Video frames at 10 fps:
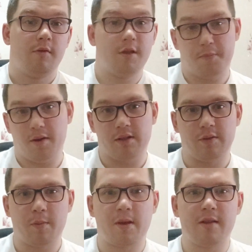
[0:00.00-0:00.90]
Всем привет, с
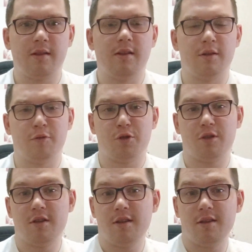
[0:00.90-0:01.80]
вами канал
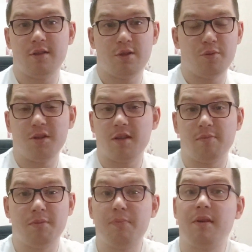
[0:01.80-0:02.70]
А24 и сегодня
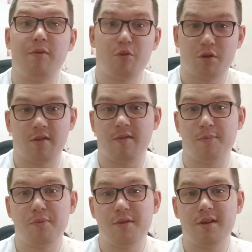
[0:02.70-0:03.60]
по превьюшке вы
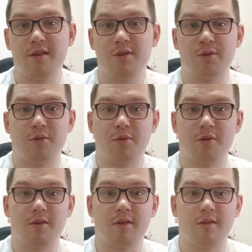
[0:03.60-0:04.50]
поняли,
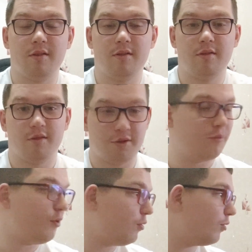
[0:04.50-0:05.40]
что
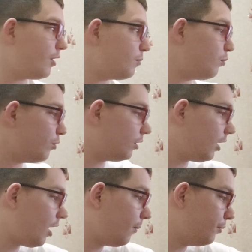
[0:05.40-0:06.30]
сегодня у нас будет
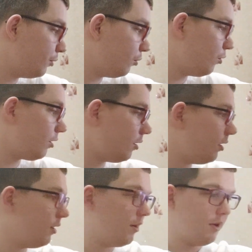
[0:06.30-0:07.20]
обзор
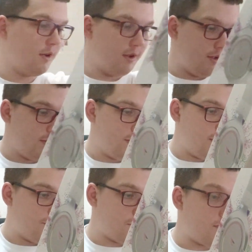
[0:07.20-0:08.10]

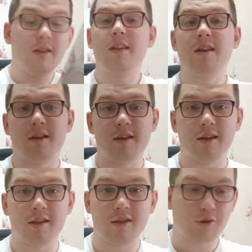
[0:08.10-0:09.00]
проводных
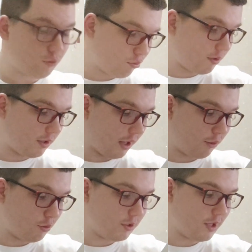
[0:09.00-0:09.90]
гарнитур, а то
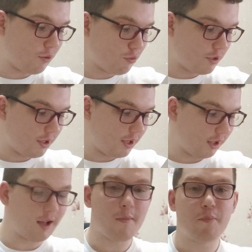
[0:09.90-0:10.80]
есть наушники от
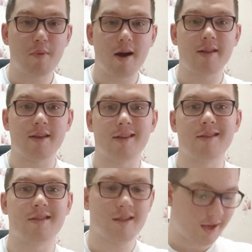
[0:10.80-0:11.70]
компании
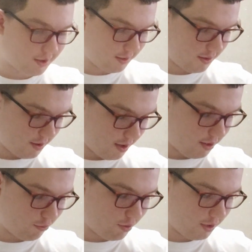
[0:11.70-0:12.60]
Z. Это
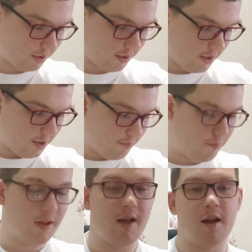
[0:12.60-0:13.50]
у нас
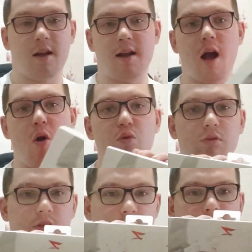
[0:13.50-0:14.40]

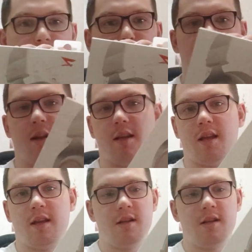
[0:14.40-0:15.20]
Blackout, или как правильно я